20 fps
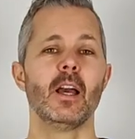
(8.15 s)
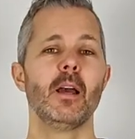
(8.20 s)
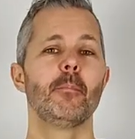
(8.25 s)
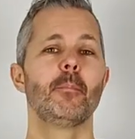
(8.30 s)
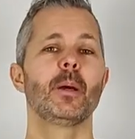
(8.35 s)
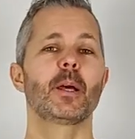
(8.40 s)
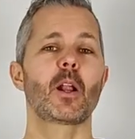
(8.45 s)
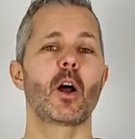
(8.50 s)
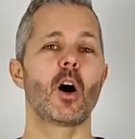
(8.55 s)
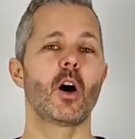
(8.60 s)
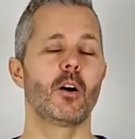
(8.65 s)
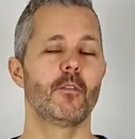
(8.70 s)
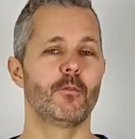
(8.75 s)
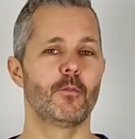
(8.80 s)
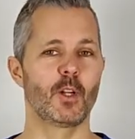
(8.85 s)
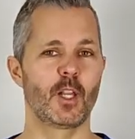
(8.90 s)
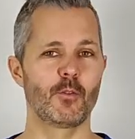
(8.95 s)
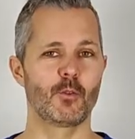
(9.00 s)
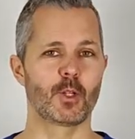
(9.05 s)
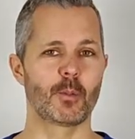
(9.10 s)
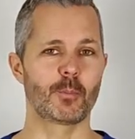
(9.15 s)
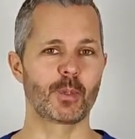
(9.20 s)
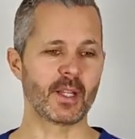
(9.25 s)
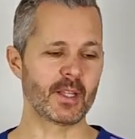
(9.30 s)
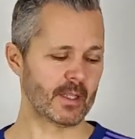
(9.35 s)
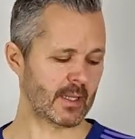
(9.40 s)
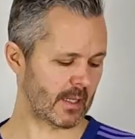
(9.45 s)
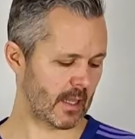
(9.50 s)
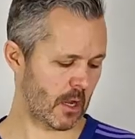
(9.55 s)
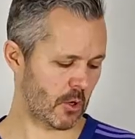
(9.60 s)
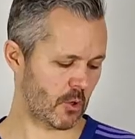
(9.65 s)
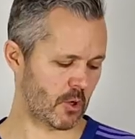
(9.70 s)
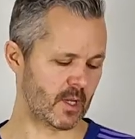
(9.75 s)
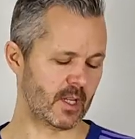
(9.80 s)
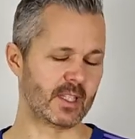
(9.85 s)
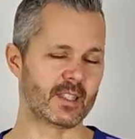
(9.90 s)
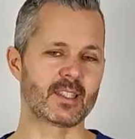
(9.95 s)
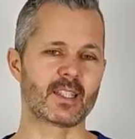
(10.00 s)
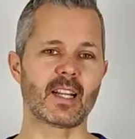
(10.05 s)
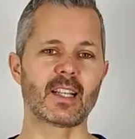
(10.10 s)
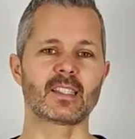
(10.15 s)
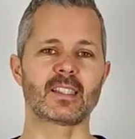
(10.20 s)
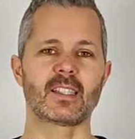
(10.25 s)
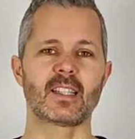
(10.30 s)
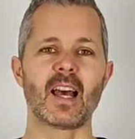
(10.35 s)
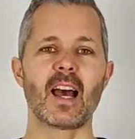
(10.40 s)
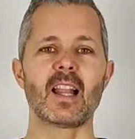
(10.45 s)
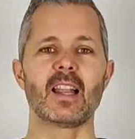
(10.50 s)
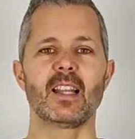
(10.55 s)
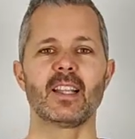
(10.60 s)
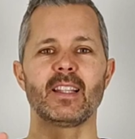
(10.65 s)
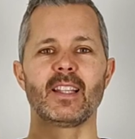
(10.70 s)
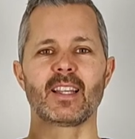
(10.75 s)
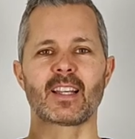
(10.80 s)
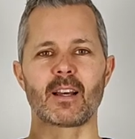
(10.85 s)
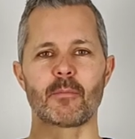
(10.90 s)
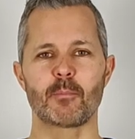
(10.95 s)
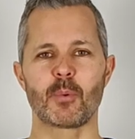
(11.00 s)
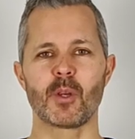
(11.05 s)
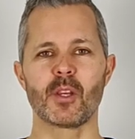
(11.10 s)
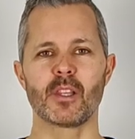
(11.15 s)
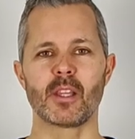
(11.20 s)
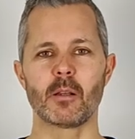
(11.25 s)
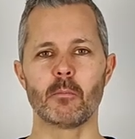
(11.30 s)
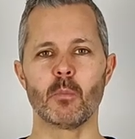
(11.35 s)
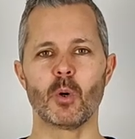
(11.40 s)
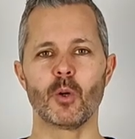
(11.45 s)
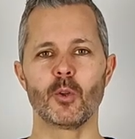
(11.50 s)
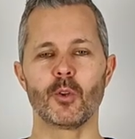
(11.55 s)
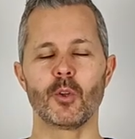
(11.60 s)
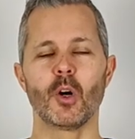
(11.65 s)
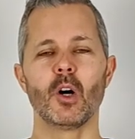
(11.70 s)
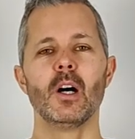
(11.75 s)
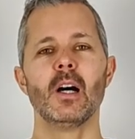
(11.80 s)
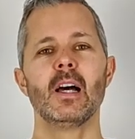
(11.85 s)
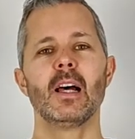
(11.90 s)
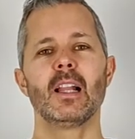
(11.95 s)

Però volevo riprenderla con le tre stelle dei campioni del mondo,